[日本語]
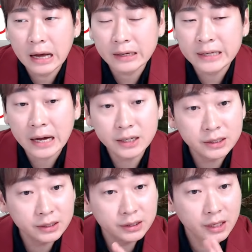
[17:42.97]

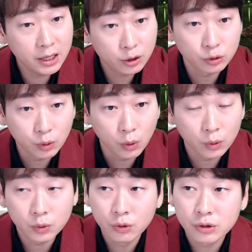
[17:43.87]
逆で言うと、
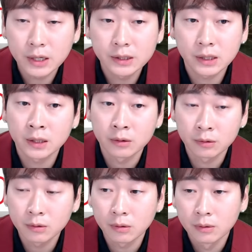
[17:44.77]
どういう感じかってい
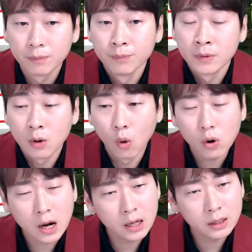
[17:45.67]
うと、
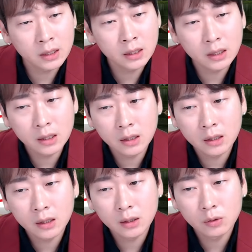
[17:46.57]
お
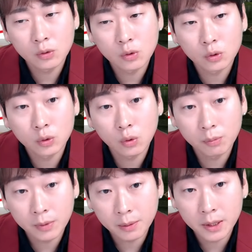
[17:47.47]
金のことを
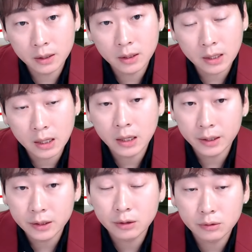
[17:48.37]
メインで考
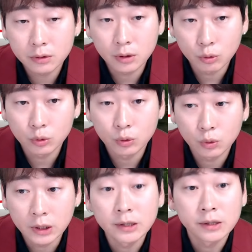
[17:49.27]
えてるっていうこ
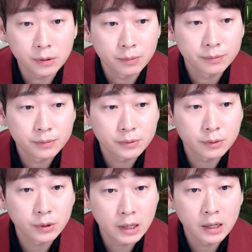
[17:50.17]
となんですよ。
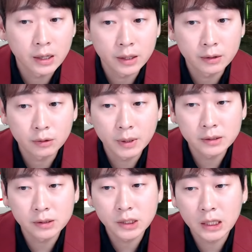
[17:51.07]
すごい考えると。ま
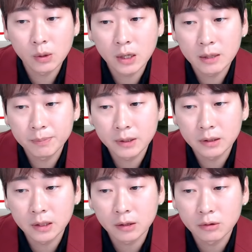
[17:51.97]
ず JYP っ
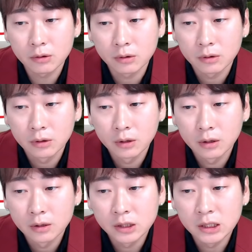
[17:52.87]
ていう
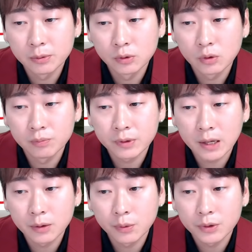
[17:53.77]
自分の
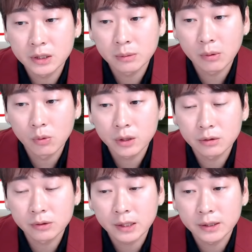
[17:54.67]
ブランドを一番大き
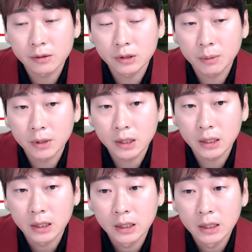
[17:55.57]
くさせるために、